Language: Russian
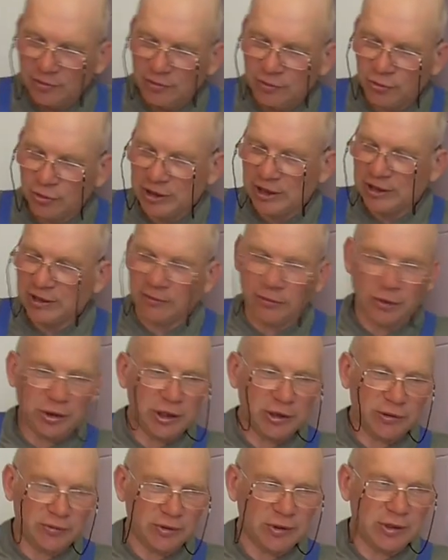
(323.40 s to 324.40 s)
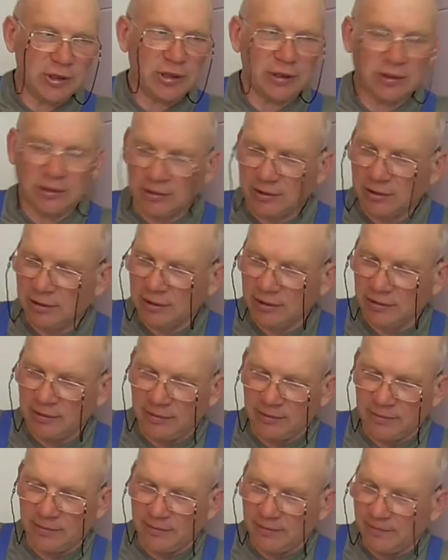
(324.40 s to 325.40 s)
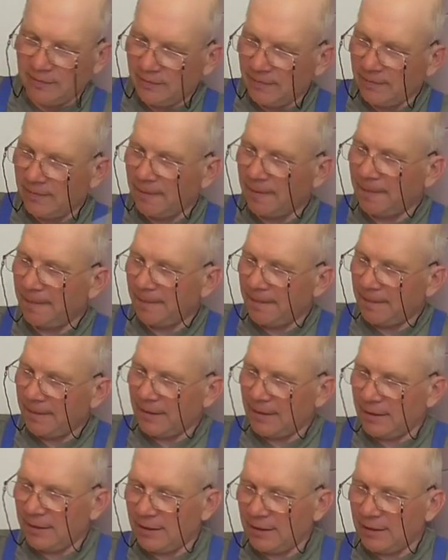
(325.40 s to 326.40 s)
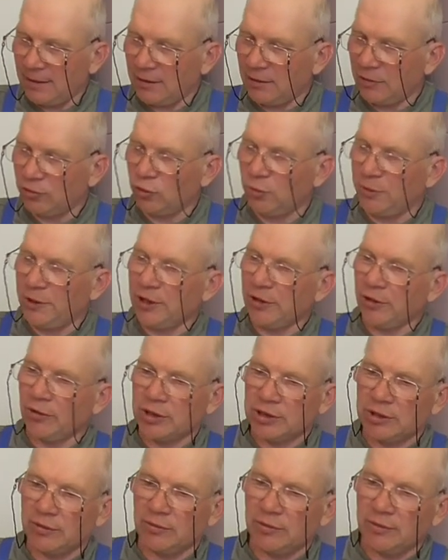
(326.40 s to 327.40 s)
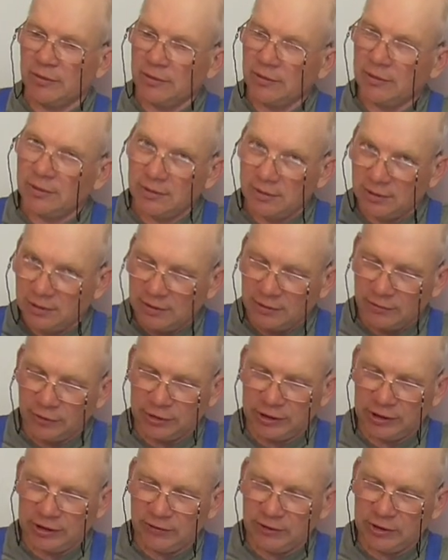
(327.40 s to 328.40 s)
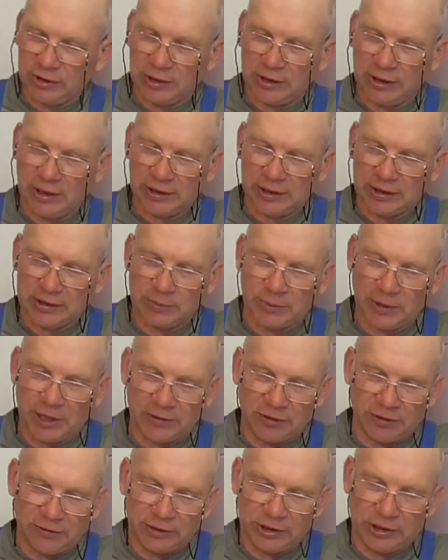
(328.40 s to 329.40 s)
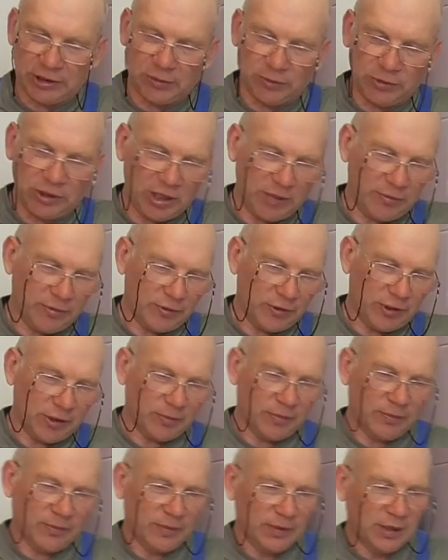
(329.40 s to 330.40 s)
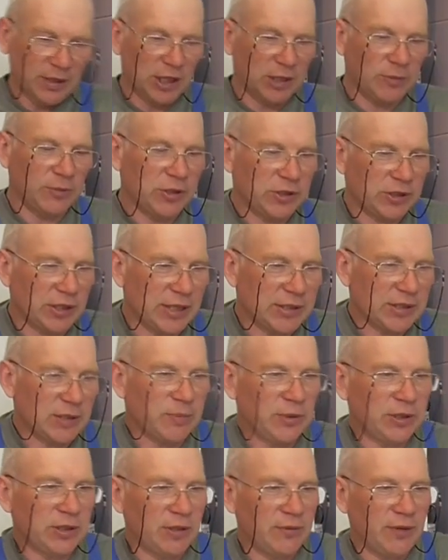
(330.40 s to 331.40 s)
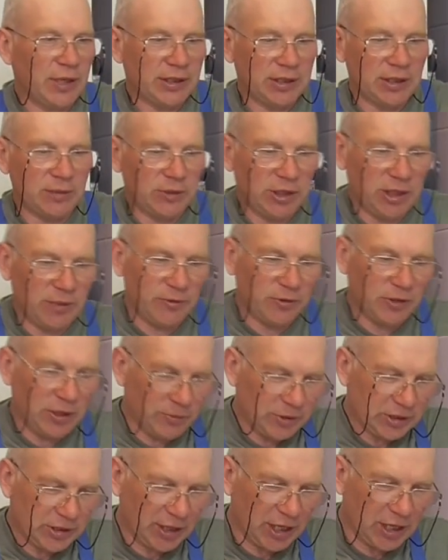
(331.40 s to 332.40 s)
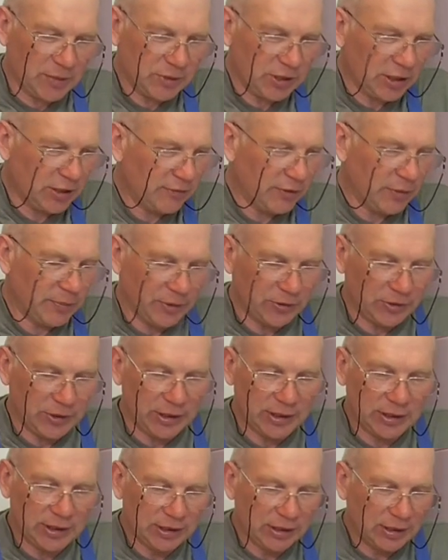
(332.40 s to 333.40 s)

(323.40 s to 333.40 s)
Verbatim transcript: Но здесь вот это, значит, э, дублируется, вот это ветеринарная справки вот этим требованием. Администрация определяет нам требования, мы стараемся их выполнить.